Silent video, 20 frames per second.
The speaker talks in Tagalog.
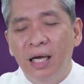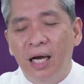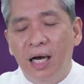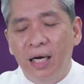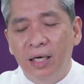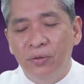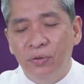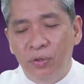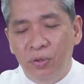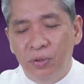
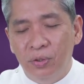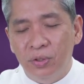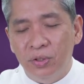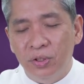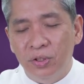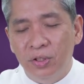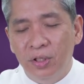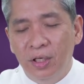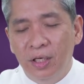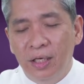ang
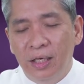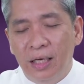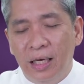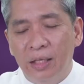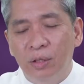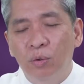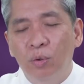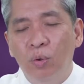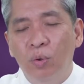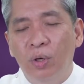Diyos.
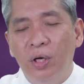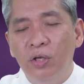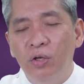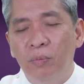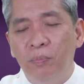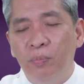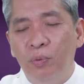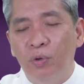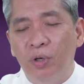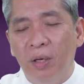At tulungan
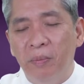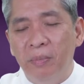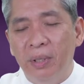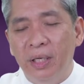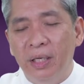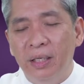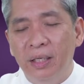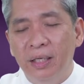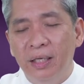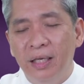niyo po
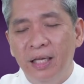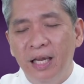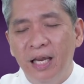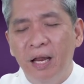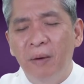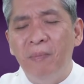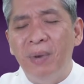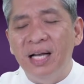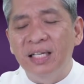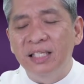kami
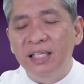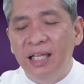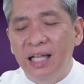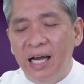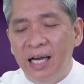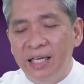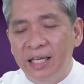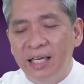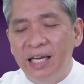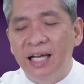na
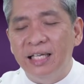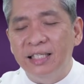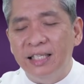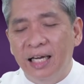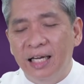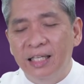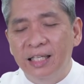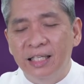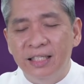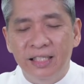masilayan
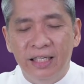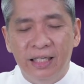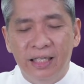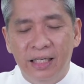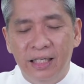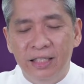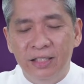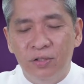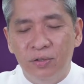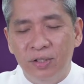nasaan na si
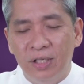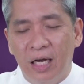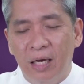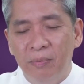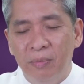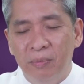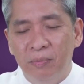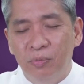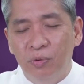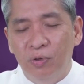Kristo sa
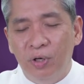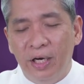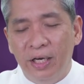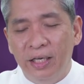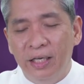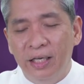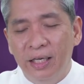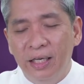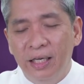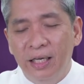aming
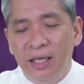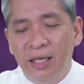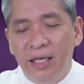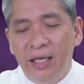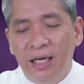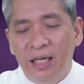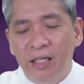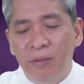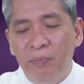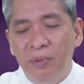buhay.
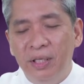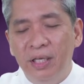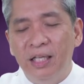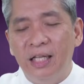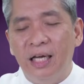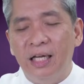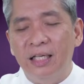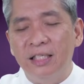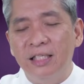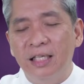At
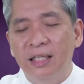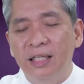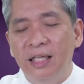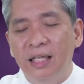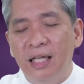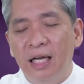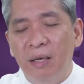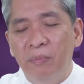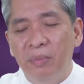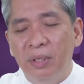ipinagdarasal
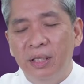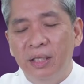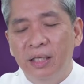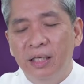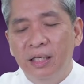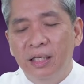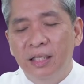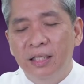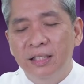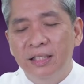din namin,
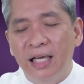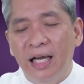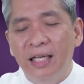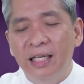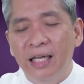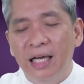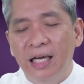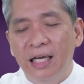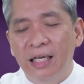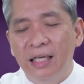
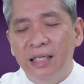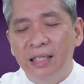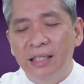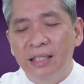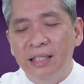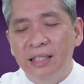sana